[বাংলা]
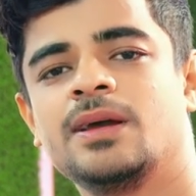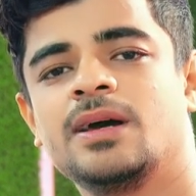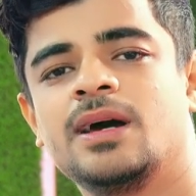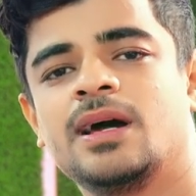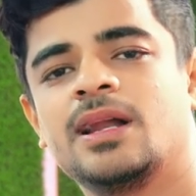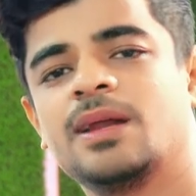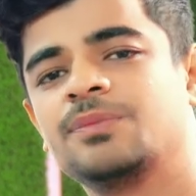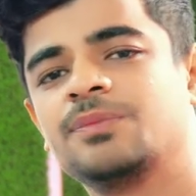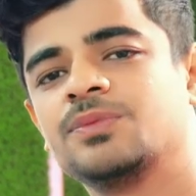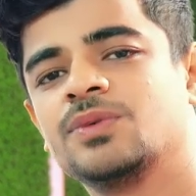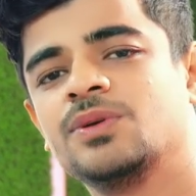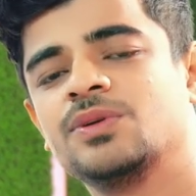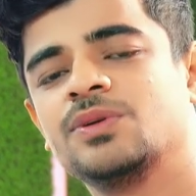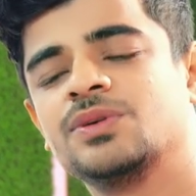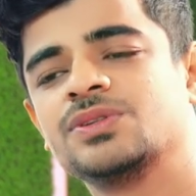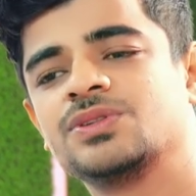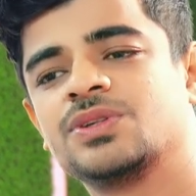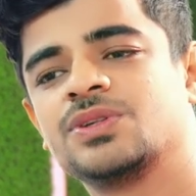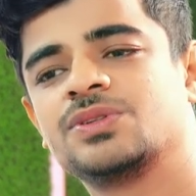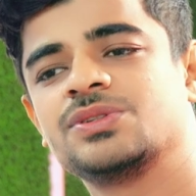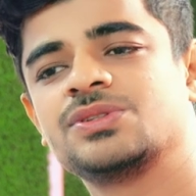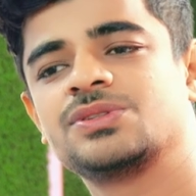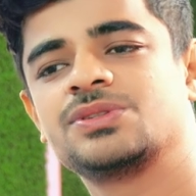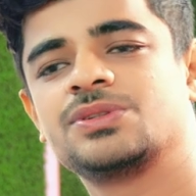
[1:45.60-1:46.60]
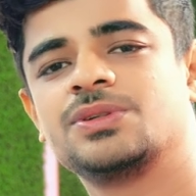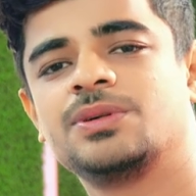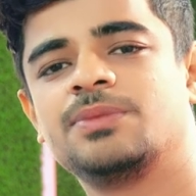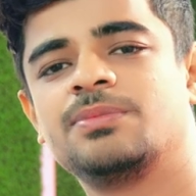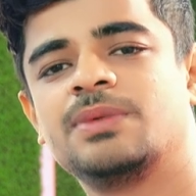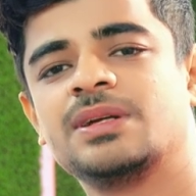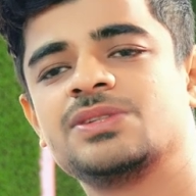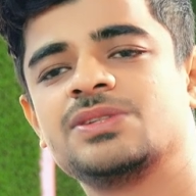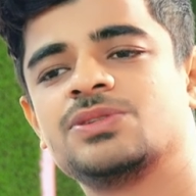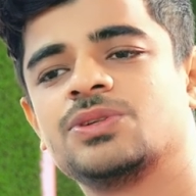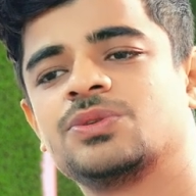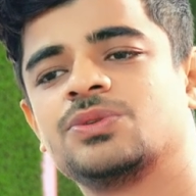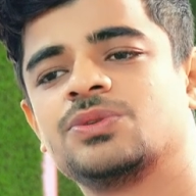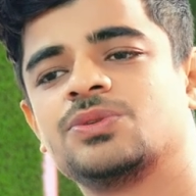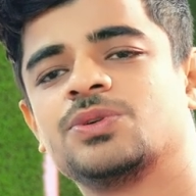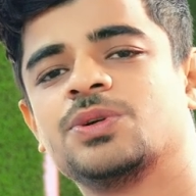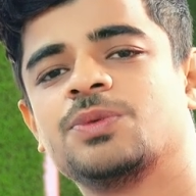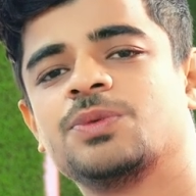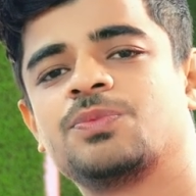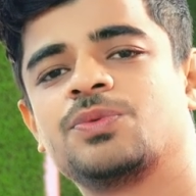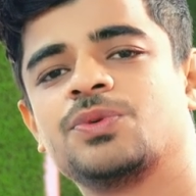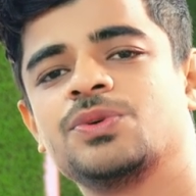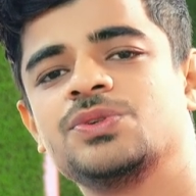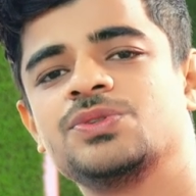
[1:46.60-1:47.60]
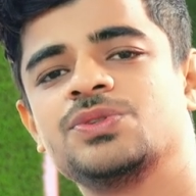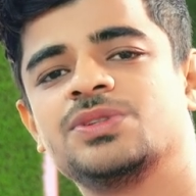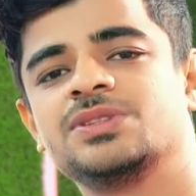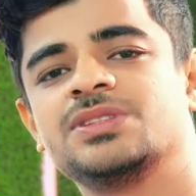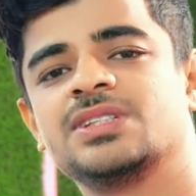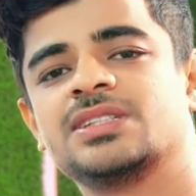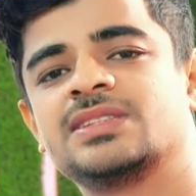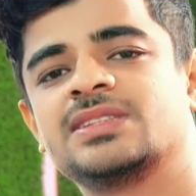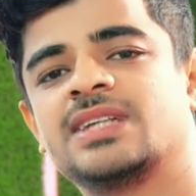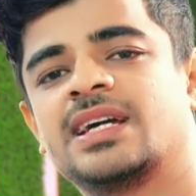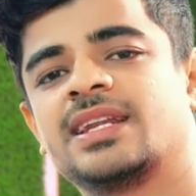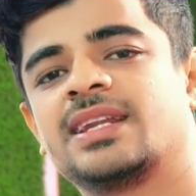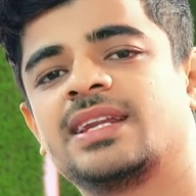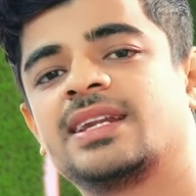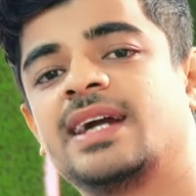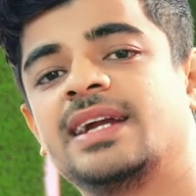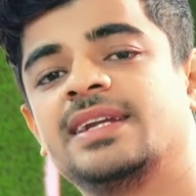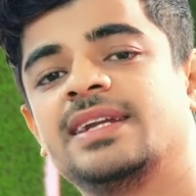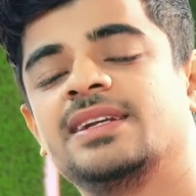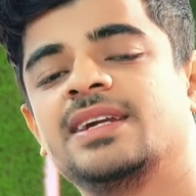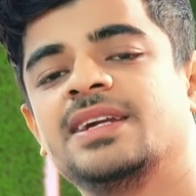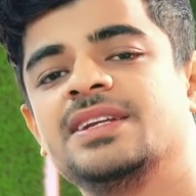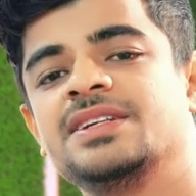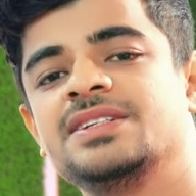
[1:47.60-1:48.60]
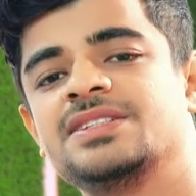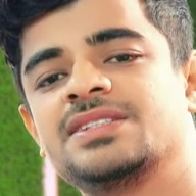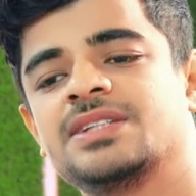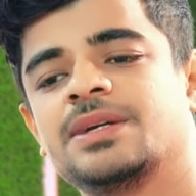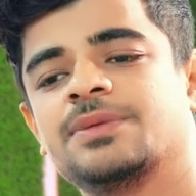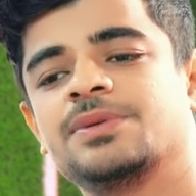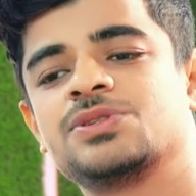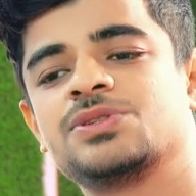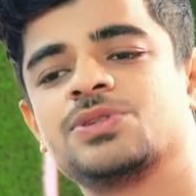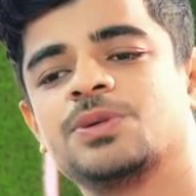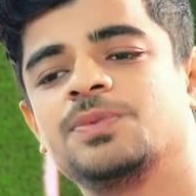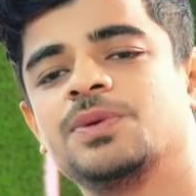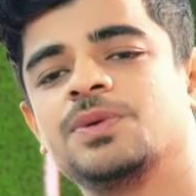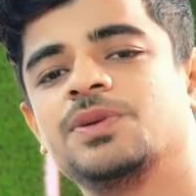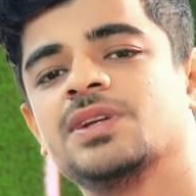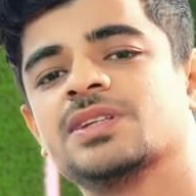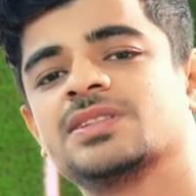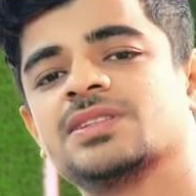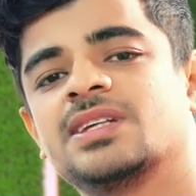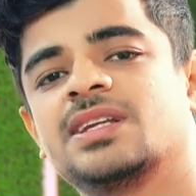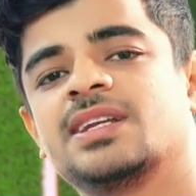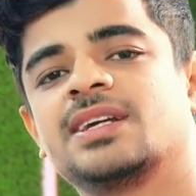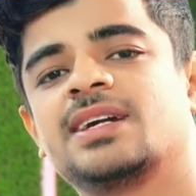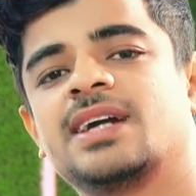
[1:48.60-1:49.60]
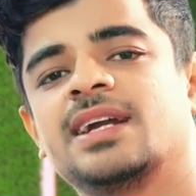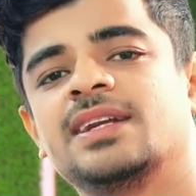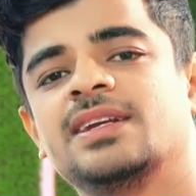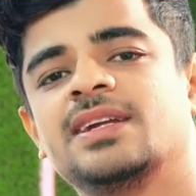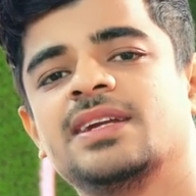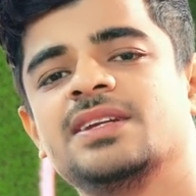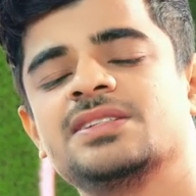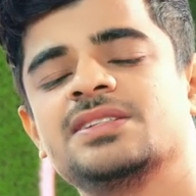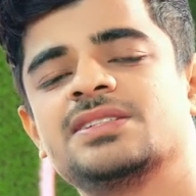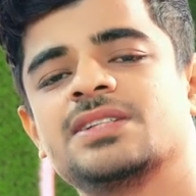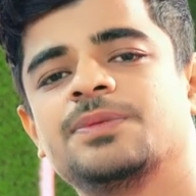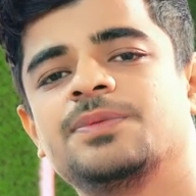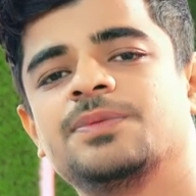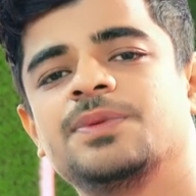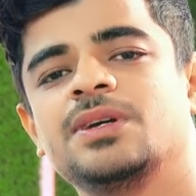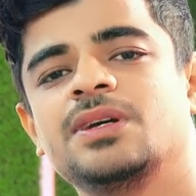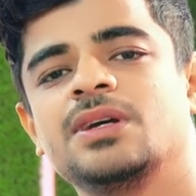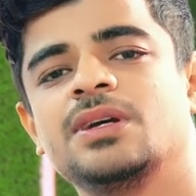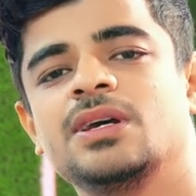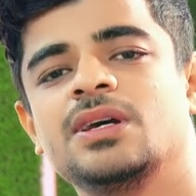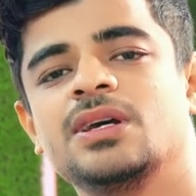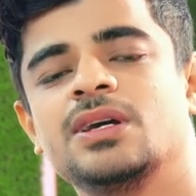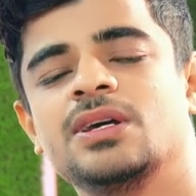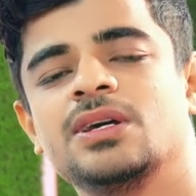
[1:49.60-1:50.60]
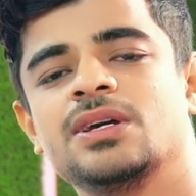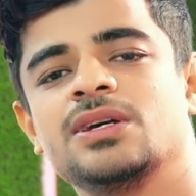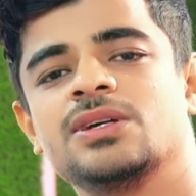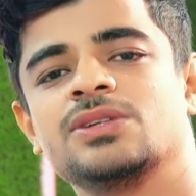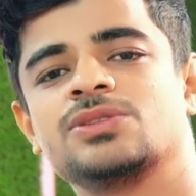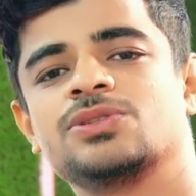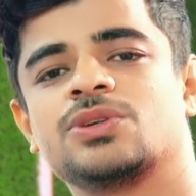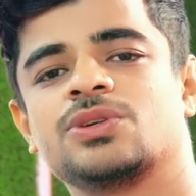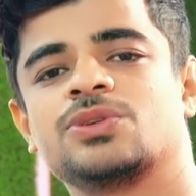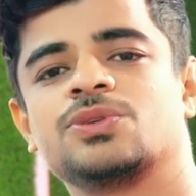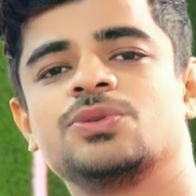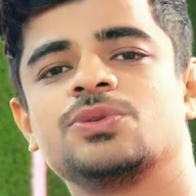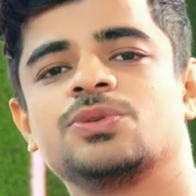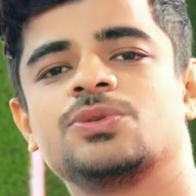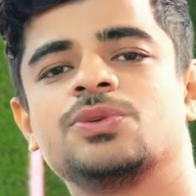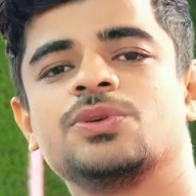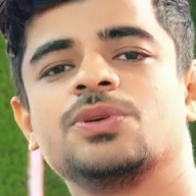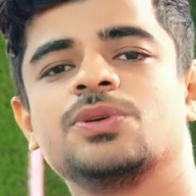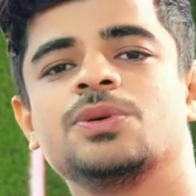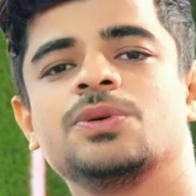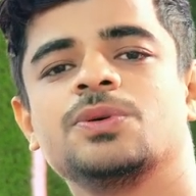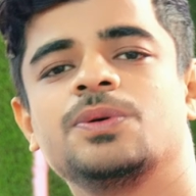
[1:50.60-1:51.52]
আলহামদুলিল্লাহ উনি যথেষ্ট মানে যতটুকু প্রয়োজন যে স্যারের গাইডলাইন হিসাবে শফিউল্লাহ স্যারের গাইডলাইন হিসাবে যতটুকু